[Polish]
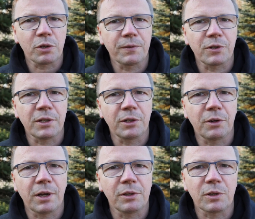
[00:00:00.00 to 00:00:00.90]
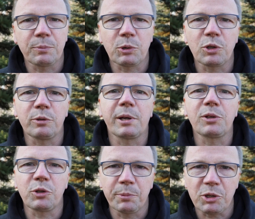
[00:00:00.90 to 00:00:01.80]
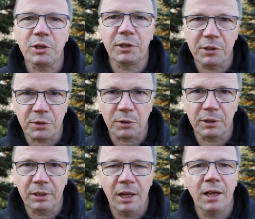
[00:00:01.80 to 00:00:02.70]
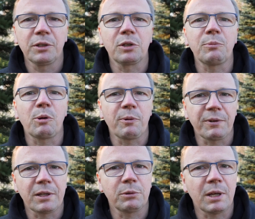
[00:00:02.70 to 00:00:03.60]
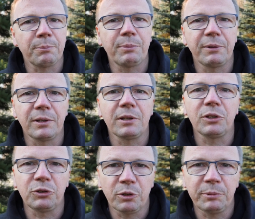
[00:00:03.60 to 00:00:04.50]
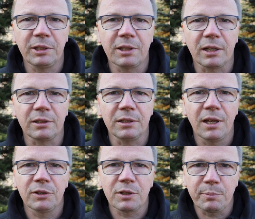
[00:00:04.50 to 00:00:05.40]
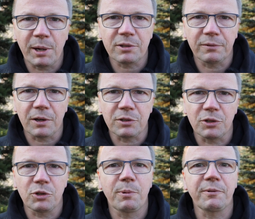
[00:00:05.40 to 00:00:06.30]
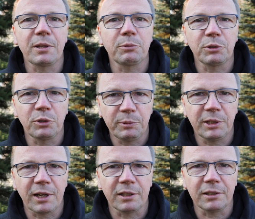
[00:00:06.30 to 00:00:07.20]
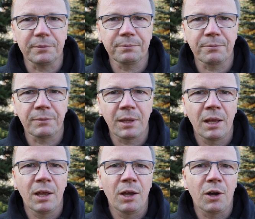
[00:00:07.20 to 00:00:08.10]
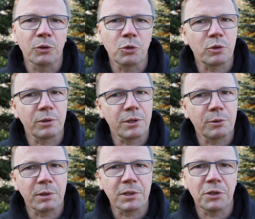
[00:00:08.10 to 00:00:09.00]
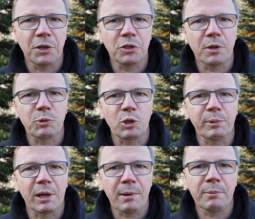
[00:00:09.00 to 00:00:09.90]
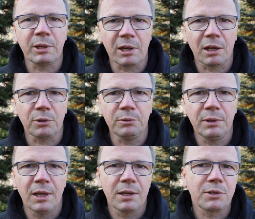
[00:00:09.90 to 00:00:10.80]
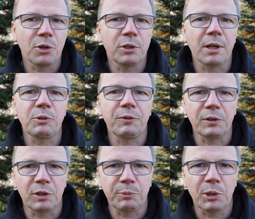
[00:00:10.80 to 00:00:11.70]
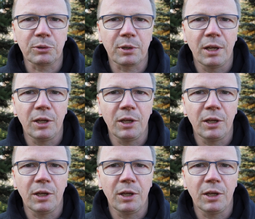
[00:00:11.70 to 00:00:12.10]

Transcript: rozważanie, kochani, rozpocznę od bardzo śmiesznej historii, którą opowiadał nam pewien Dominikanin. To jest bardzo ważne, że opowiadał to Dominikanin. Otóż sytuacja dzieje się przed bramami raju, stoi tam święty Piotr